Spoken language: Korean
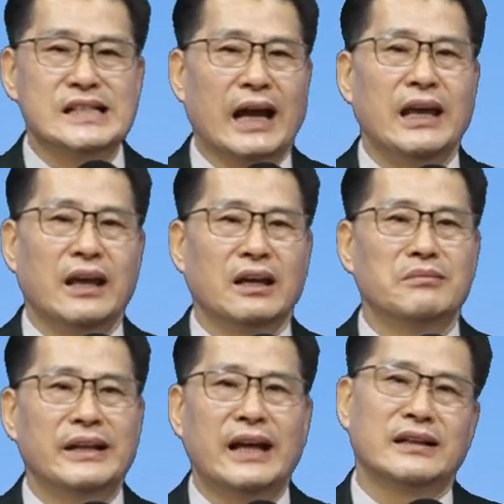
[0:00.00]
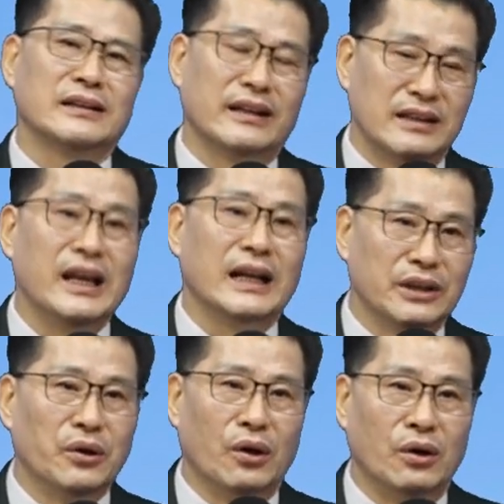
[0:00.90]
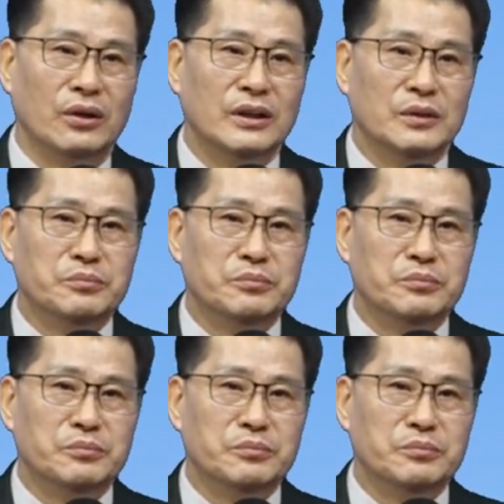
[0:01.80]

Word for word: 자에게만 해당되는 게 아니고,